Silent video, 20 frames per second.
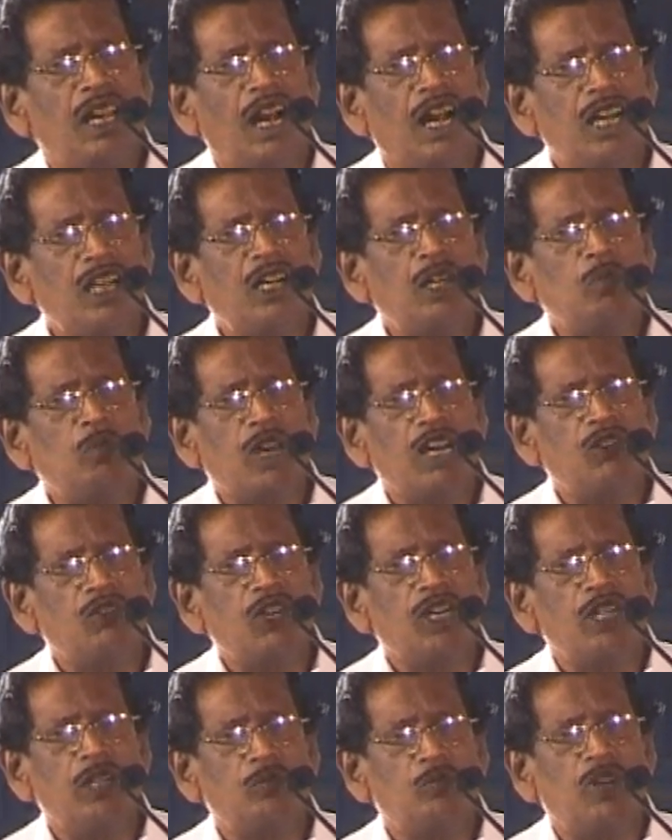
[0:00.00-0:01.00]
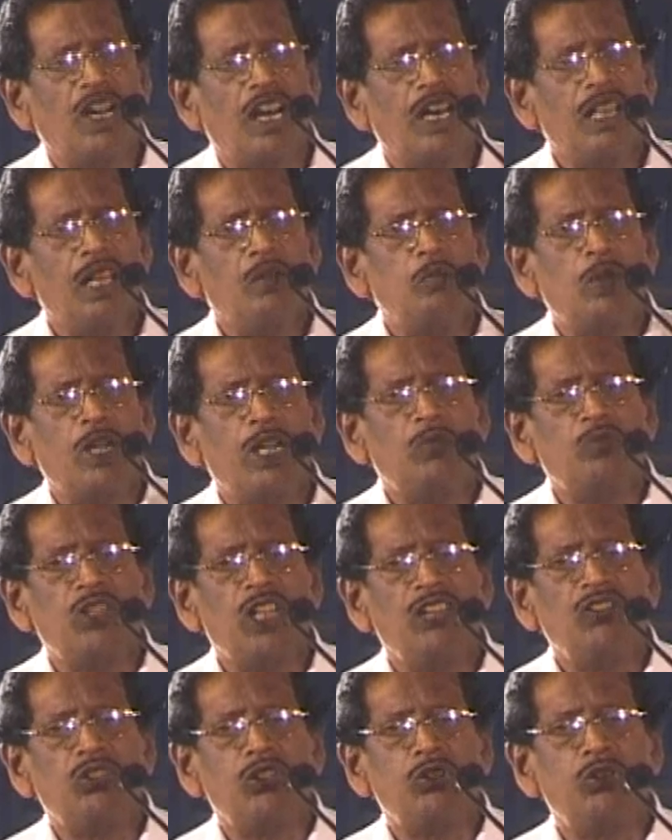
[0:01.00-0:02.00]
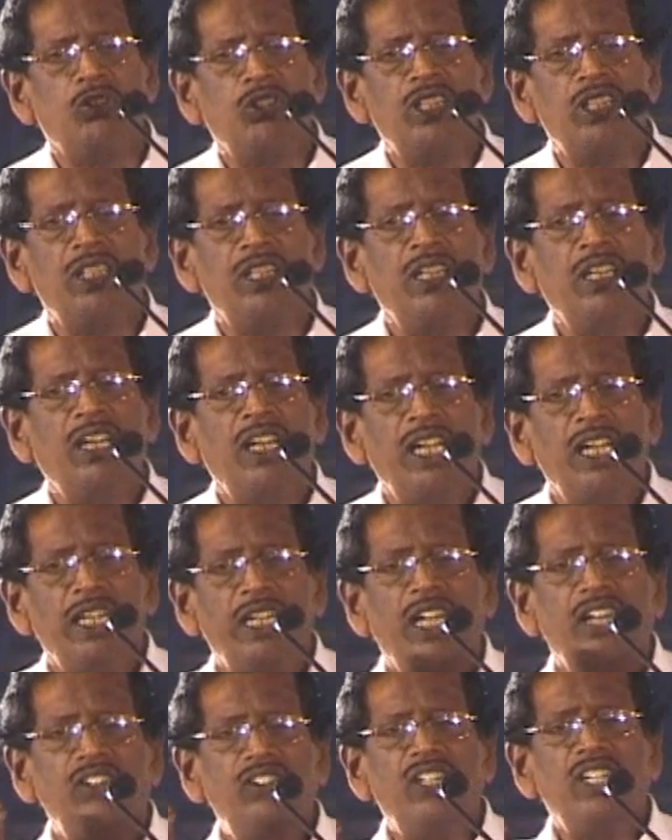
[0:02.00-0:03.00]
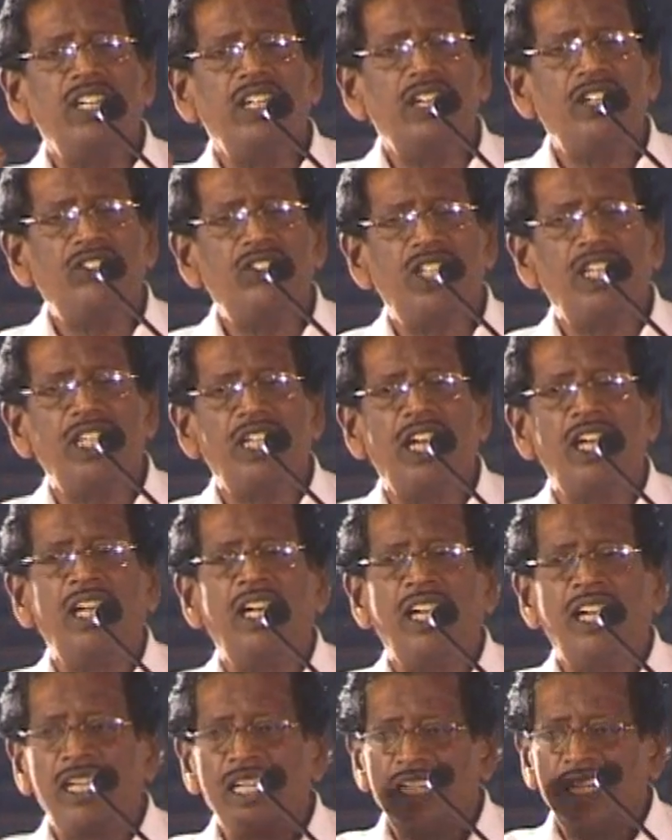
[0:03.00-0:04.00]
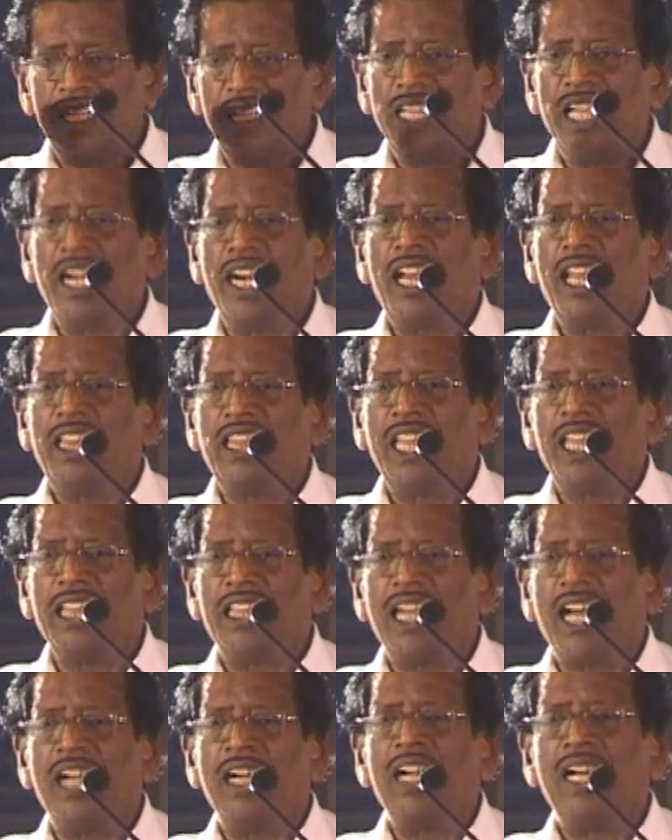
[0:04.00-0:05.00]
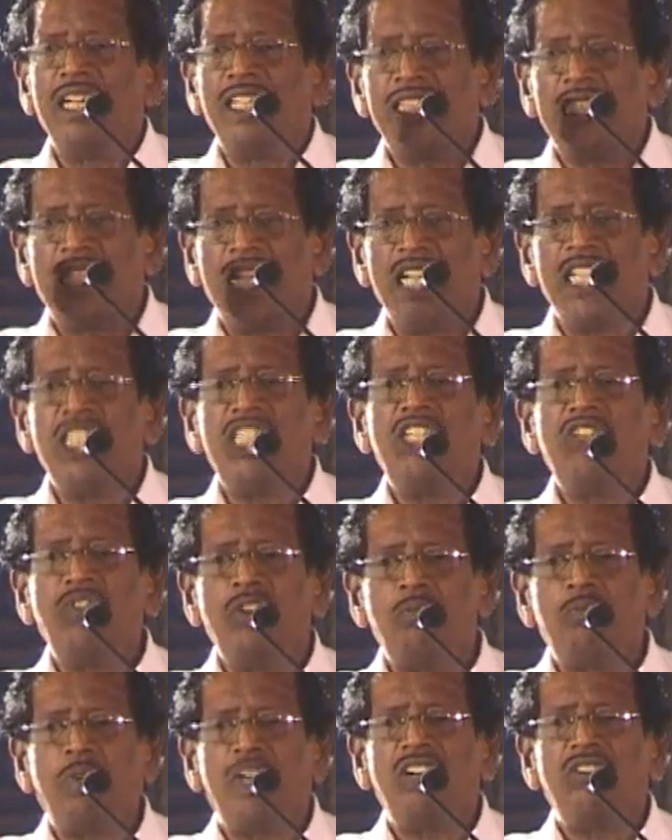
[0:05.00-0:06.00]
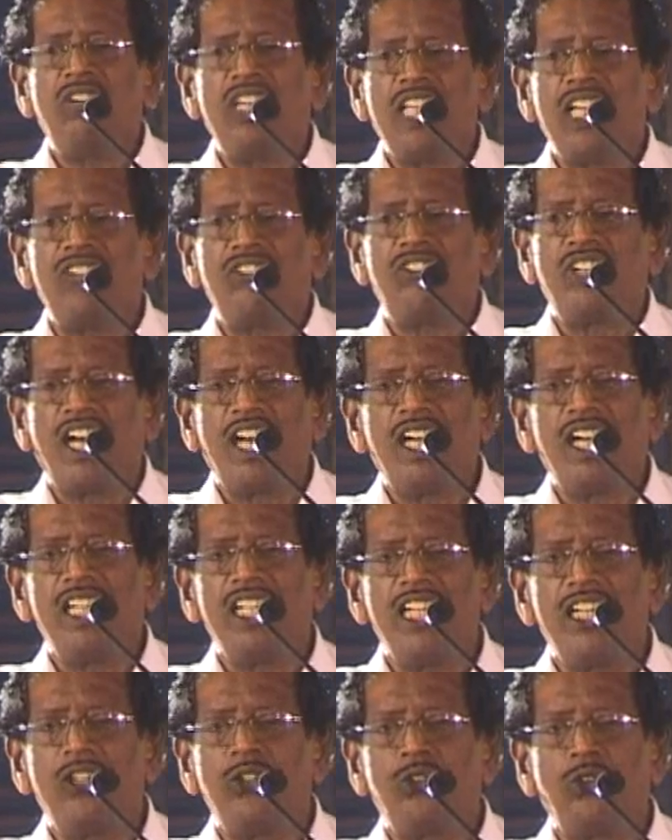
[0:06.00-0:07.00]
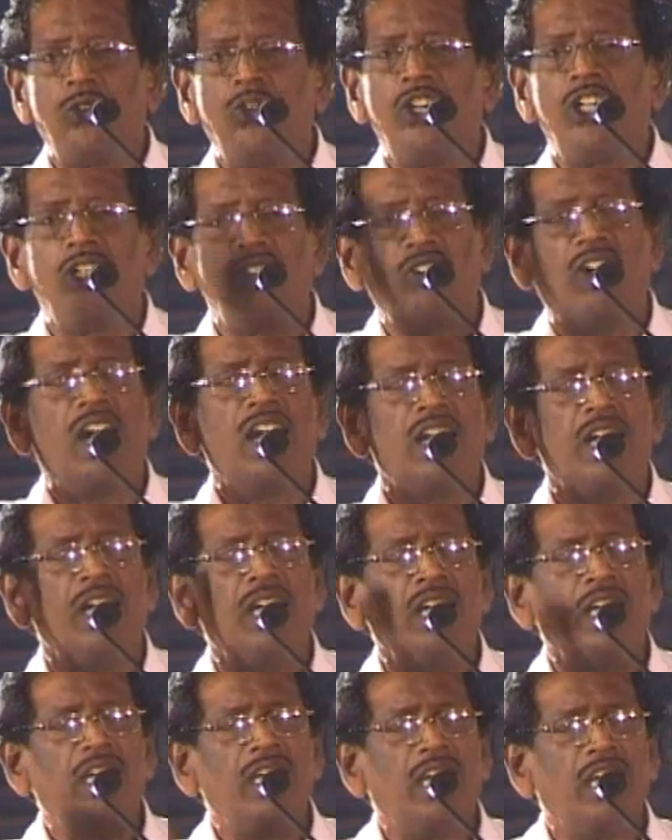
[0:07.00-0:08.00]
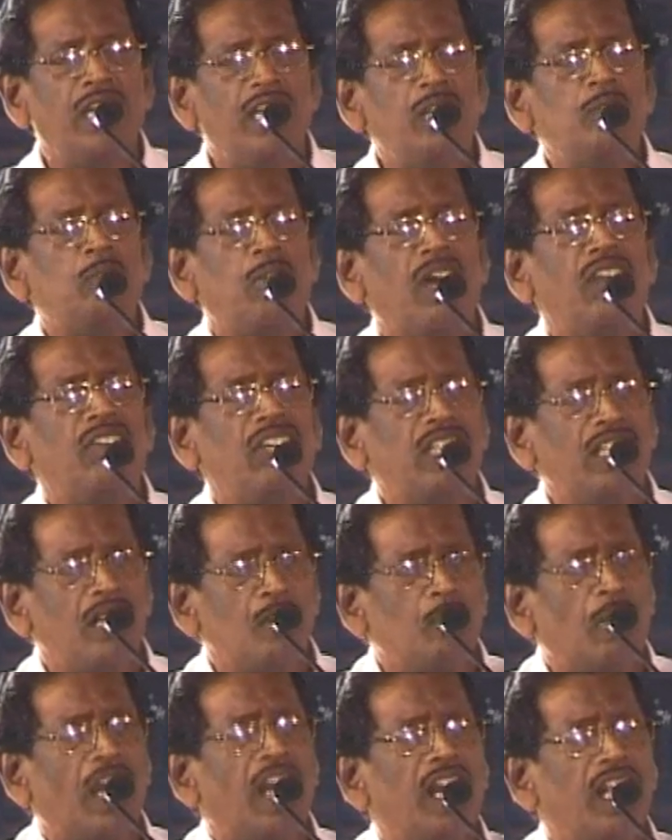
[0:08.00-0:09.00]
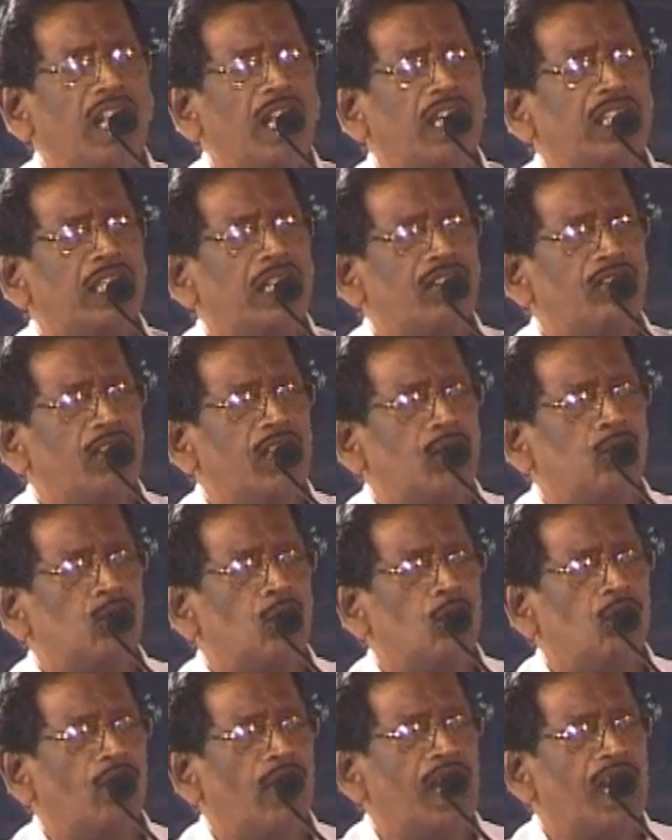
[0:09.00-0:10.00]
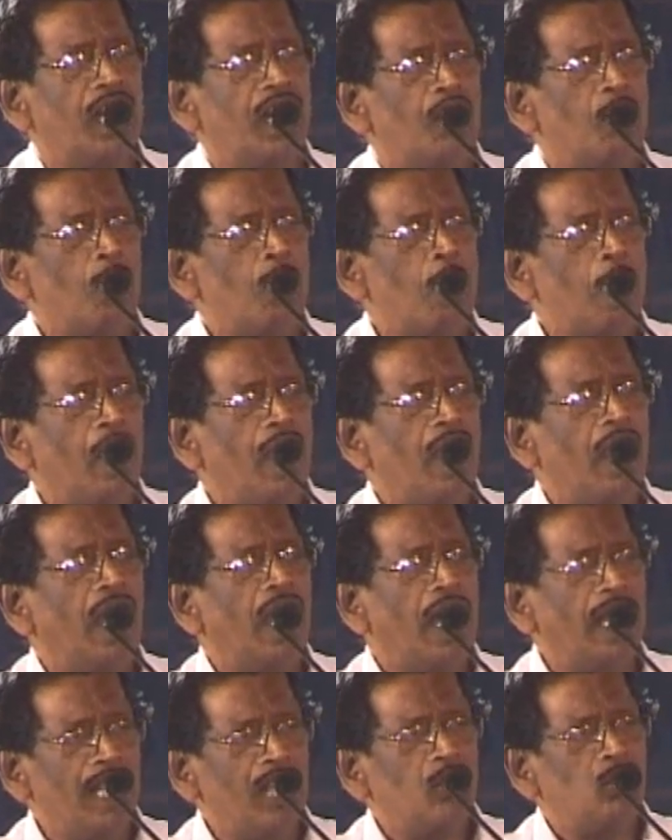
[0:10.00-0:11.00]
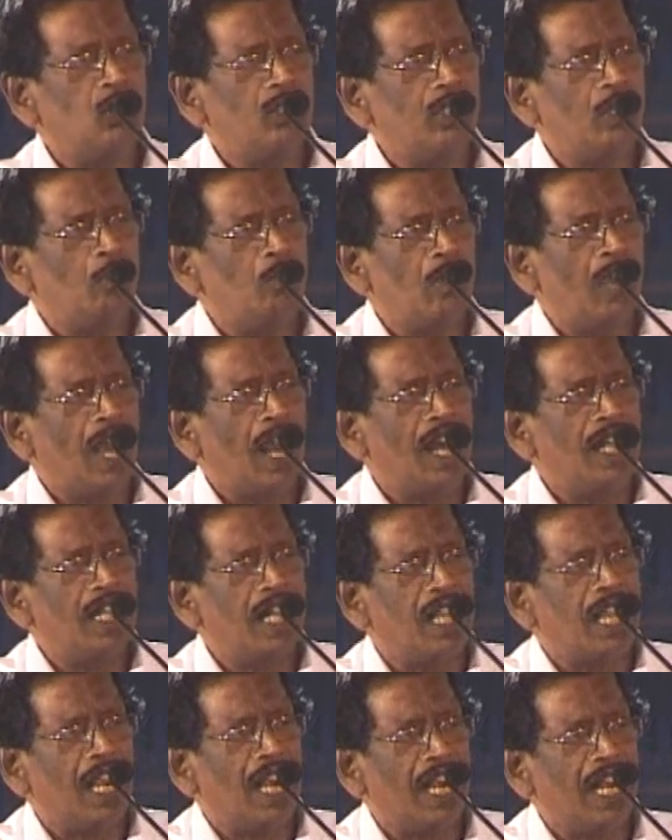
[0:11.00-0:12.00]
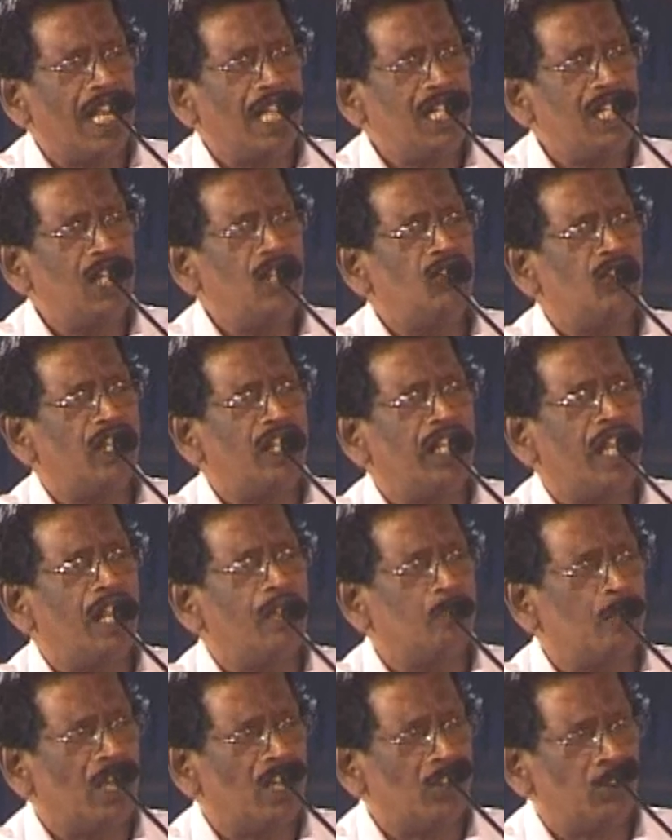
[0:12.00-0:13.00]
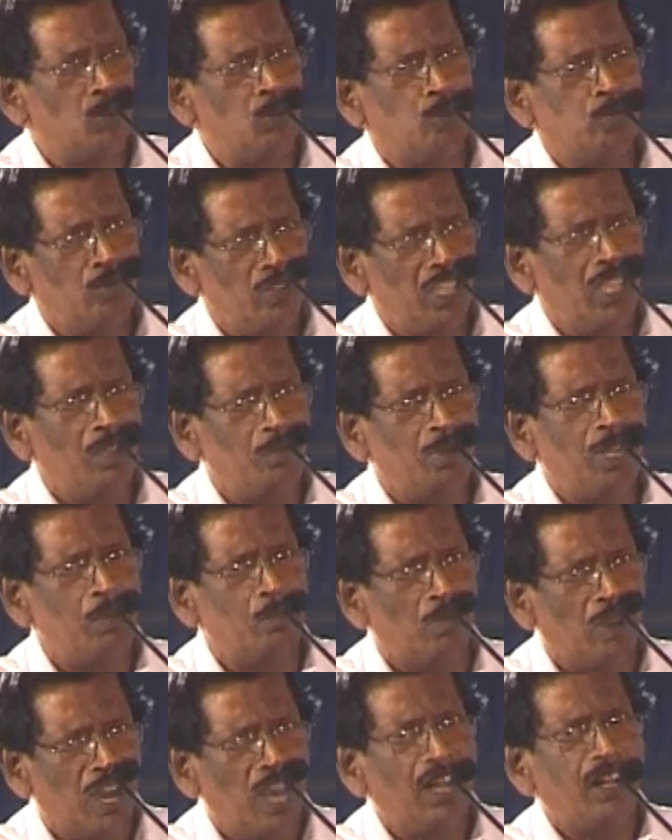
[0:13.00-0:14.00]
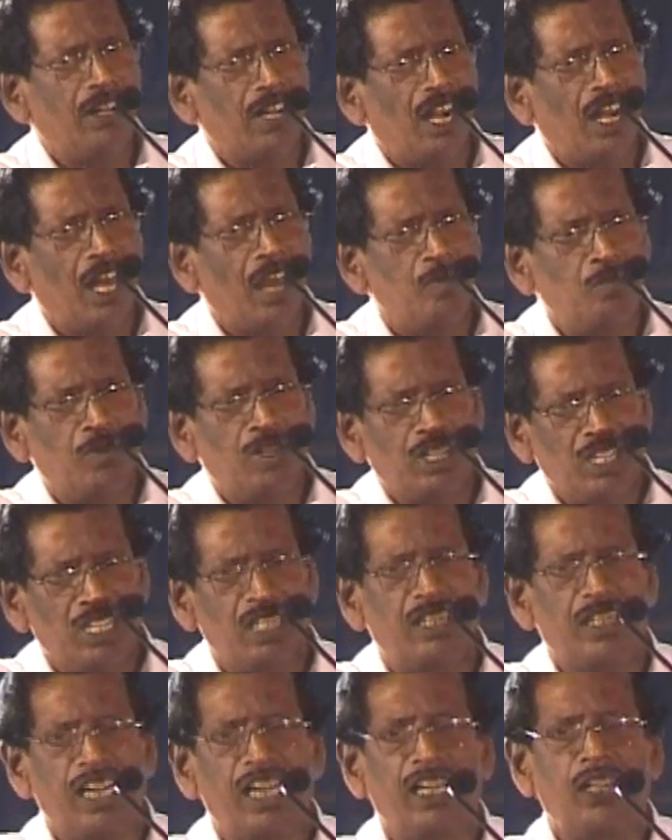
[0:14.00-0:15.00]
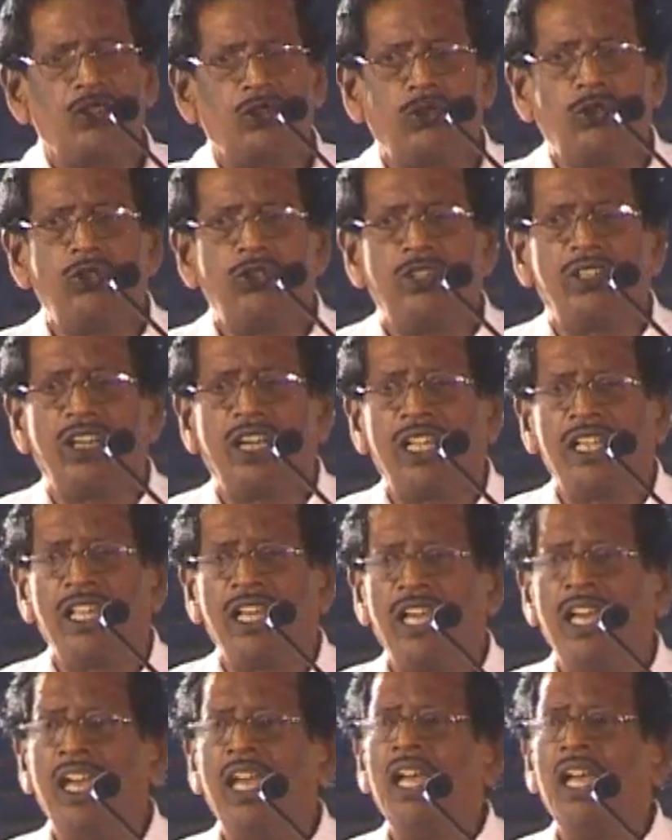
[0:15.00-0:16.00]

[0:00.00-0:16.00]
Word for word: காட்டு மறவர்களும் காதல் மனம் செய்வதுண்டு நெஞ்சில் நிறுத்துங்கள் இந்த இடத்தைத்தான் சஞ்சீவி பருவதைச் சாரல் என்று சொல்லிடுவார் என்று பாவேந்தர் பாரதிதாசன் அவர்கள் சொல்வார்கள் அதை கொஞ்சம் அந்த கடைசி வரியை மட்டும் இப்படி மாற்றலாம் என்று எனக்கு தோன்றுகிறது